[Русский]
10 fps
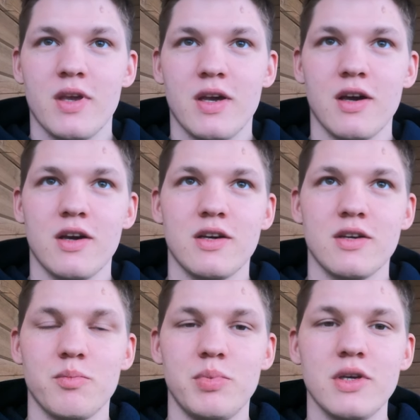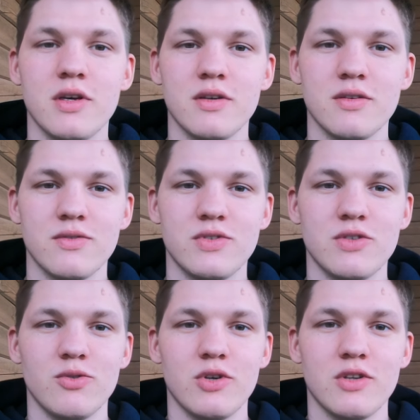как пик
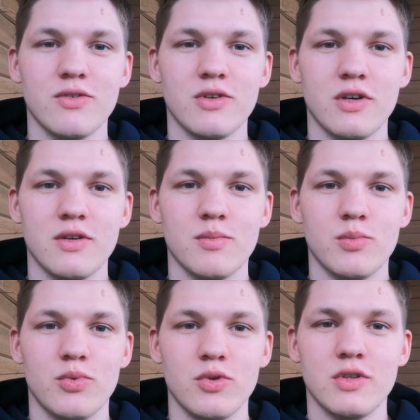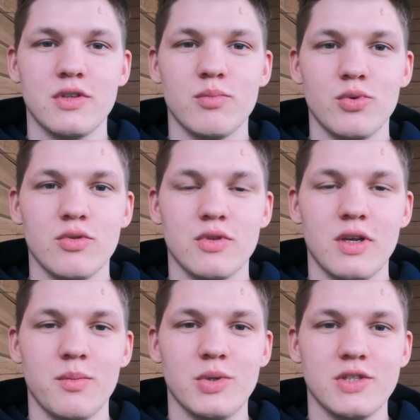всего этого будет, будут
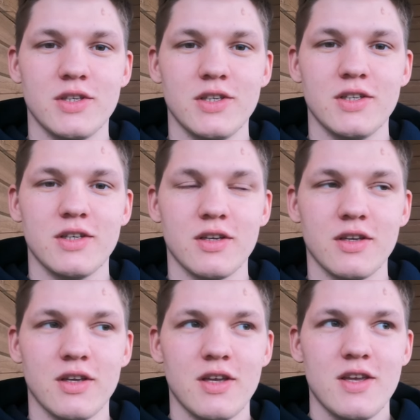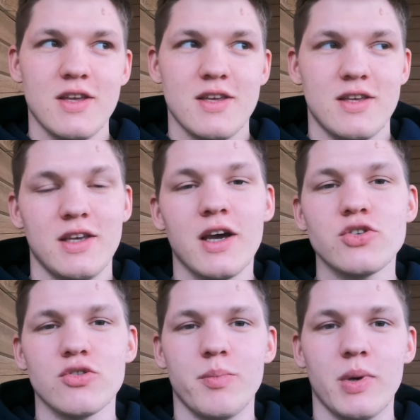Олимпийские игры я
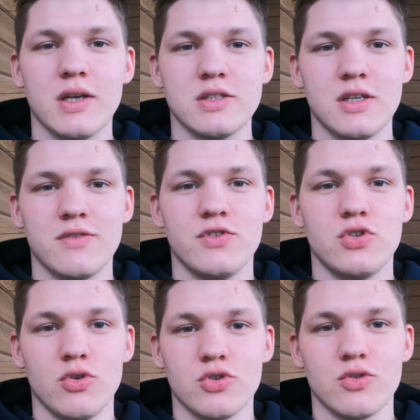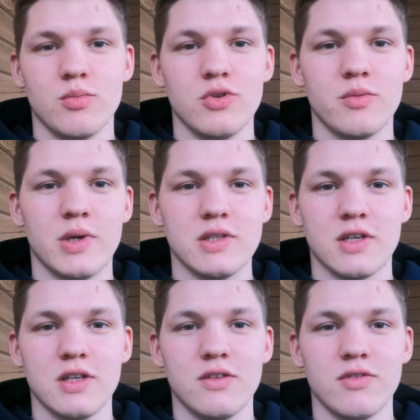хочу вам показать все, что будет
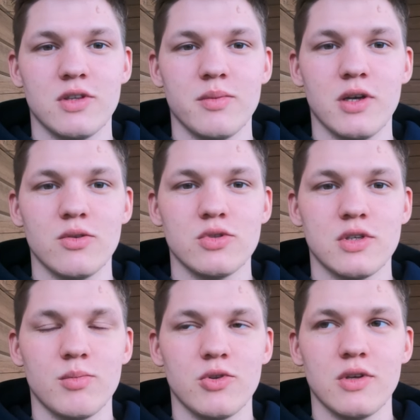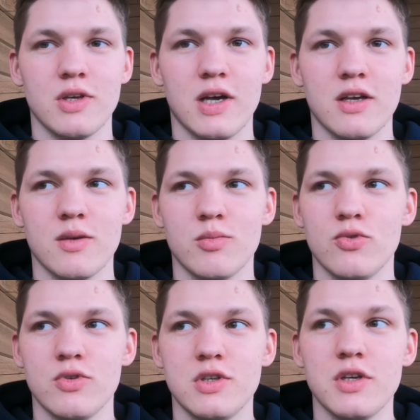происходить в этом году со мной, как я
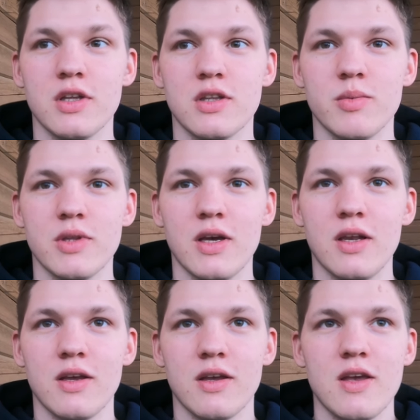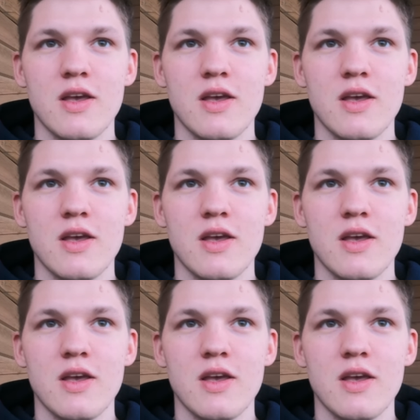буду идти к этой медали,